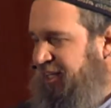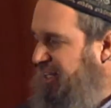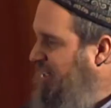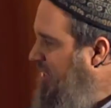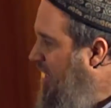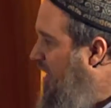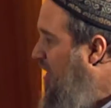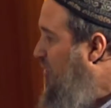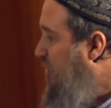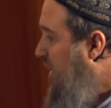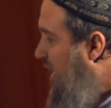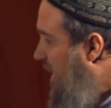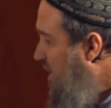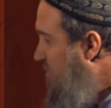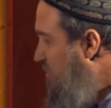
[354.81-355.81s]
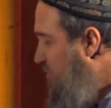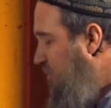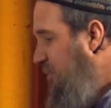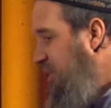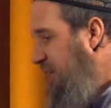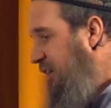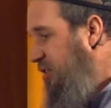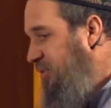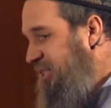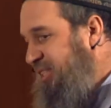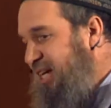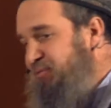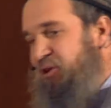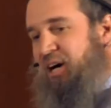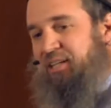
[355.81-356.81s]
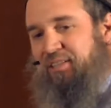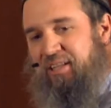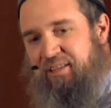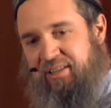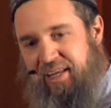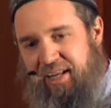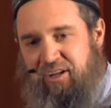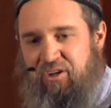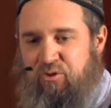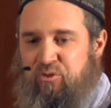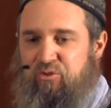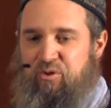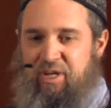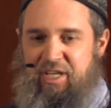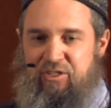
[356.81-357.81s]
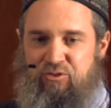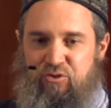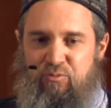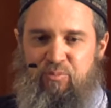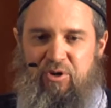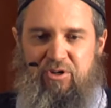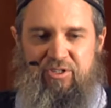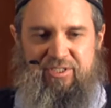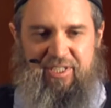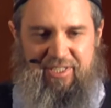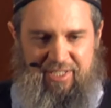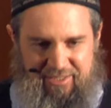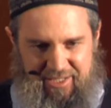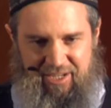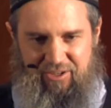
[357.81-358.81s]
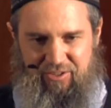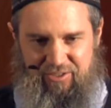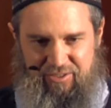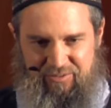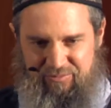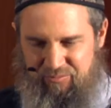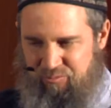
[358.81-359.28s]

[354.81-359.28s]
Y en Jerusalén comenzamos a ascender junto a Jesús por los siete cielos.